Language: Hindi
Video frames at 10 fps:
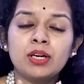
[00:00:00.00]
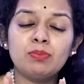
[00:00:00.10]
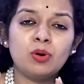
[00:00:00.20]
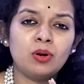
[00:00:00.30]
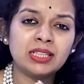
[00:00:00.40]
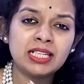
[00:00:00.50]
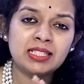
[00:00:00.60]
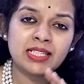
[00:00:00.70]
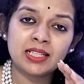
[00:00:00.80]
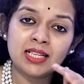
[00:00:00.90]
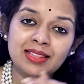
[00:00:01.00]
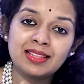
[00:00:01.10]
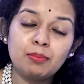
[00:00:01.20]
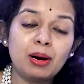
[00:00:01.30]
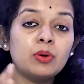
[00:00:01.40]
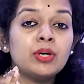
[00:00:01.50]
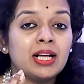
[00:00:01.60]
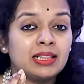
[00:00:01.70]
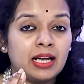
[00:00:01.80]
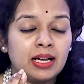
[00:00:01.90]
होके बहुत ही ज़्यादा दबाव
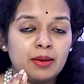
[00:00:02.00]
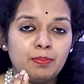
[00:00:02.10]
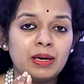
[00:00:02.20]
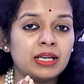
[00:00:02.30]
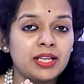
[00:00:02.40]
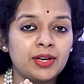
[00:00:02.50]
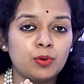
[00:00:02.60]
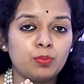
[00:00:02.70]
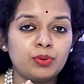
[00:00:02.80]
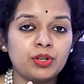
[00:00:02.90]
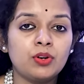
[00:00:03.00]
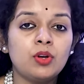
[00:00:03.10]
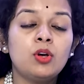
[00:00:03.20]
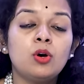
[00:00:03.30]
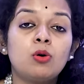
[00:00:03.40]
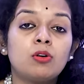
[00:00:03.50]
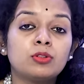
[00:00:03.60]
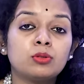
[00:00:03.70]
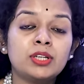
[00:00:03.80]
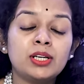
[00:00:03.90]
डालता है पर्दे के ऊपर
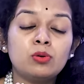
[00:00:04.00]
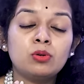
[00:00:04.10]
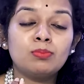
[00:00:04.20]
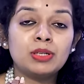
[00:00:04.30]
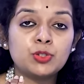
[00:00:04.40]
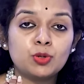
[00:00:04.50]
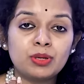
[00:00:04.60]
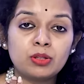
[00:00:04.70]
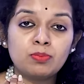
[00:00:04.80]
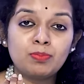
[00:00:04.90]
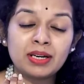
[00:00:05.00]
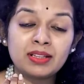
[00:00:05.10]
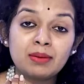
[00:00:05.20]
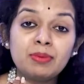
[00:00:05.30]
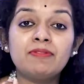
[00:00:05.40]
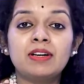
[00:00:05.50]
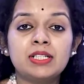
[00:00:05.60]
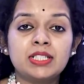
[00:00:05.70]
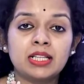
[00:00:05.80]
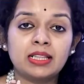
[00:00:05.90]
और थोड़े लोग बच्चों में तो पर्दा भी
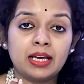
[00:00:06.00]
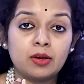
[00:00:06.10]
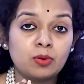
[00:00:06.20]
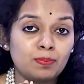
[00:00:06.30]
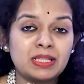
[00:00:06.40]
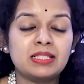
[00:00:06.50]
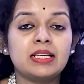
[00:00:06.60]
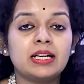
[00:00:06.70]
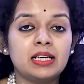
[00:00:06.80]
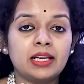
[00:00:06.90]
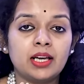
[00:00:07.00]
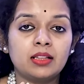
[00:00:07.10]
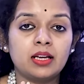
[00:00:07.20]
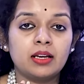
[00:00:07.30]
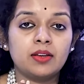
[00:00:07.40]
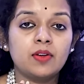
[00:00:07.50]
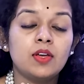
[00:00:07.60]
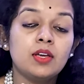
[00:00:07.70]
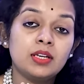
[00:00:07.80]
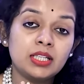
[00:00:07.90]
फट जाता है और पस निकल के आता है
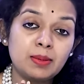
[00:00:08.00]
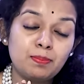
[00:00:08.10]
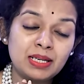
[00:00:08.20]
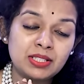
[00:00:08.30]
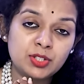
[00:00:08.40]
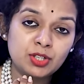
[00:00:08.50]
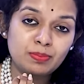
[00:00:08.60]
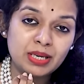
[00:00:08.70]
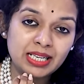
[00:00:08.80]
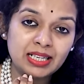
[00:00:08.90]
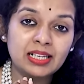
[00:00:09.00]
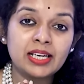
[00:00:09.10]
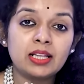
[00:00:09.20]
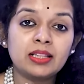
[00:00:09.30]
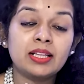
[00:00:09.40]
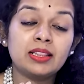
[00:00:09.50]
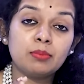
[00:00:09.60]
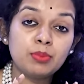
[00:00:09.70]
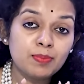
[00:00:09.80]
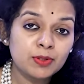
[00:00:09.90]
ये पस जब निकल के आता है
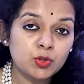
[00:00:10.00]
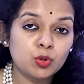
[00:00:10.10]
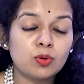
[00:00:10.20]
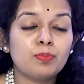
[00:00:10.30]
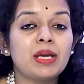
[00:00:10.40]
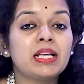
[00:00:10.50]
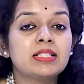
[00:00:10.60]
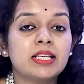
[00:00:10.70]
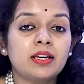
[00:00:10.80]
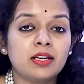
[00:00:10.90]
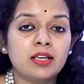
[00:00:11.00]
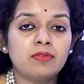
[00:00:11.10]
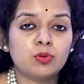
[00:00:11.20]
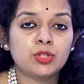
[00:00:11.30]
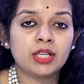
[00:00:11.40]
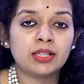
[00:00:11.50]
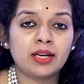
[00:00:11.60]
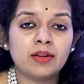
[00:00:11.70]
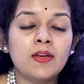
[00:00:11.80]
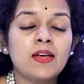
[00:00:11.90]
तभी बच्चों को पेन से रिलीफ हो
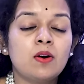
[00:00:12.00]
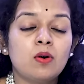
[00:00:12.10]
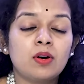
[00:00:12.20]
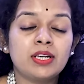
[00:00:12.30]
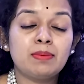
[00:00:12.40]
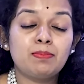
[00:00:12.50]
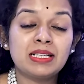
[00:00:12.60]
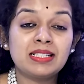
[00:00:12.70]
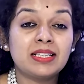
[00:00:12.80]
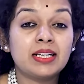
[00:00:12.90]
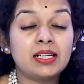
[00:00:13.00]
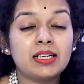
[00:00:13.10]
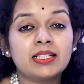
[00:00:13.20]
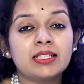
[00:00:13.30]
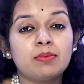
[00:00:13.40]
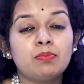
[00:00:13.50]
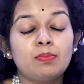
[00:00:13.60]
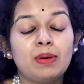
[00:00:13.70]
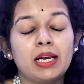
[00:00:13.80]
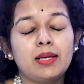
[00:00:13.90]
जाता है और ये पस निकलने से
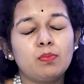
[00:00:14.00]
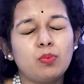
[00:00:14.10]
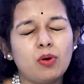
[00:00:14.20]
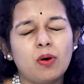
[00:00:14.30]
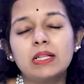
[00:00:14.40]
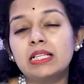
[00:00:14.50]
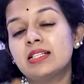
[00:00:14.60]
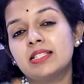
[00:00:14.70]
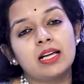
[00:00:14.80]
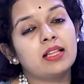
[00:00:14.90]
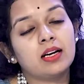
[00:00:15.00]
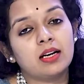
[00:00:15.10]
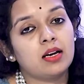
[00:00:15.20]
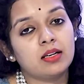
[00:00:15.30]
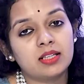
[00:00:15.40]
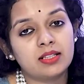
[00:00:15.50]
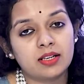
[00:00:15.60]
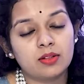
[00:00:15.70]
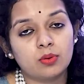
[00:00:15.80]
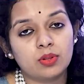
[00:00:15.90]
पहले बहुत ही ज़्यादा कान का
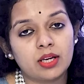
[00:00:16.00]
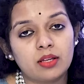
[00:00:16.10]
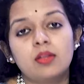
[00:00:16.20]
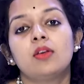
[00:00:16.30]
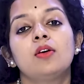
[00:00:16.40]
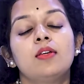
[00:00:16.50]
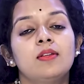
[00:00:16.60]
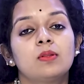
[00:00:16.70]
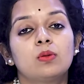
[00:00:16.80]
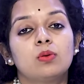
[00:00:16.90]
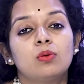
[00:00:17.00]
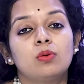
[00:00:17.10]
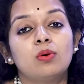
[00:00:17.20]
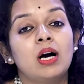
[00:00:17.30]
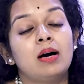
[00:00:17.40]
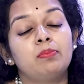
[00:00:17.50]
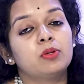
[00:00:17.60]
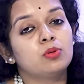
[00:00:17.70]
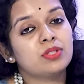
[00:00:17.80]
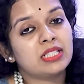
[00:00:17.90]
दर्द होता है तो
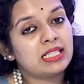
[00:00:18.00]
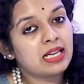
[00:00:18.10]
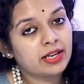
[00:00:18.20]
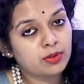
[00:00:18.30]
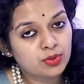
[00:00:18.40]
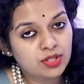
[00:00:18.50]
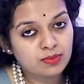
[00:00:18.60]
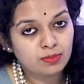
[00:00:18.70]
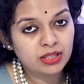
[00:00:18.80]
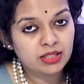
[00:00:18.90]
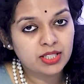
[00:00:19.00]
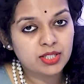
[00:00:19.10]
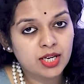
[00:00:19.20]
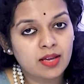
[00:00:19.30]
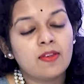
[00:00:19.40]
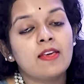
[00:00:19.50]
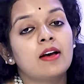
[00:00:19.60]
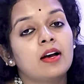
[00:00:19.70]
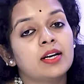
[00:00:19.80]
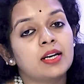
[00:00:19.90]
आप खुद से डायग्नोसिस मत कीजिए
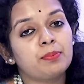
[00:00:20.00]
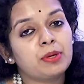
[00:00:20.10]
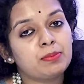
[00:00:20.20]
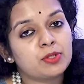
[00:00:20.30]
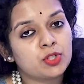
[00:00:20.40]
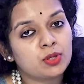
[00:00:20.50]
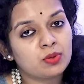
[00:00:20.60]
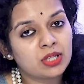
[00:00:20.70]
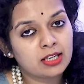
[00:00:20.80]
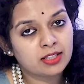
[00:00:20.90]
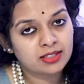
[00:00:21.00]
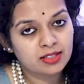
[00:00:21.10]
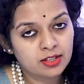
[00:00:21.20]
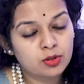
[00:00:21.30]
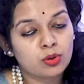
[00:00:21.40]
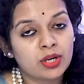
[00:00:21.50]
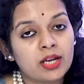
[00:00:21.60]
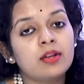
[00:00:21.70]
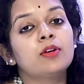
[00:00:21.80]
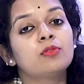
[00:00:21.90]
अगर आपके बच्चे को कान का दर्द हो
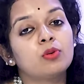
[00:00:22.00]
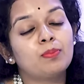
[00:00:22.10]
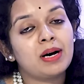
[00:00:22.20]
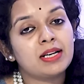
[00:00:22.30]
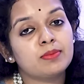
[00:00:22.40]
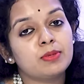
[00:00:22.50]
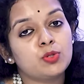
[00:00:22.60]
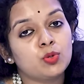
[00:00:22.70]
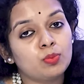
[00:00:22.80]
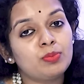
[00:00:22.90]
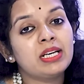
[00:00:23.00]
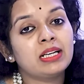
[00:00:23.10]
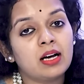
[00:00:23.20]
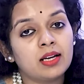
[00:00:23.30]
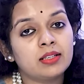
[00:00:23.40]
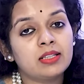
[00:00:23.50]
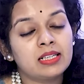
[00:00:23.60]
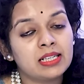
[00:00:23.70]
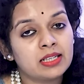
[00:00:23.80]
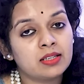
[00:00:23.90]
रहा है तो पास में जो भी कान
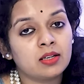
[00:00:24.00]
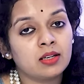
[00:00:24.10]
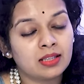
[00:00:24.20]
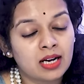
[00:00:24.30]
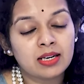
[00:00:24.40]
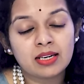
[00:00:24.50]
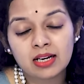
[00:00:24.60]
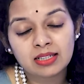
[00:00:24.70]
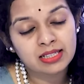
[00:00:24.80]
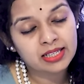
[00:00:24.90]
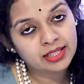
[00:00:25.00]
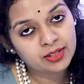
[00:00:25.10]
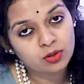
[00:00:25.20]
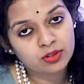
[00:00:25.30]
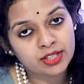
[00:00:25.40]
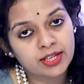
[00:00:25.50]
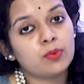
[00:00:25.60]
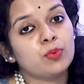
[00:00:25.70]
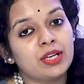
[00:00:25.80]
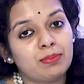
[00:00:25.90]
गले आ, कान ना गले के डॉक्टर
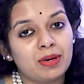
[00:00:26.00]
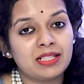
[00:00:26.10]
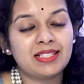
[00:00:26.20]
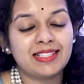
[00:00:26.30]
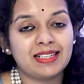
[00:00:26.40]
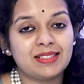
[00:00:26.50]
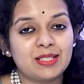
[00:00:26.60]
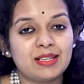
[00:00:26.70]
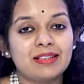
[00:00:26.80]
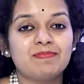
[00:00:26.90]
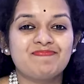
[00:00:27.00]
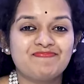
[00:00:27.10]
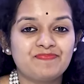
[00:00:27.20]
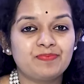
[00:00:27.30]
है उनके पास चले जाइए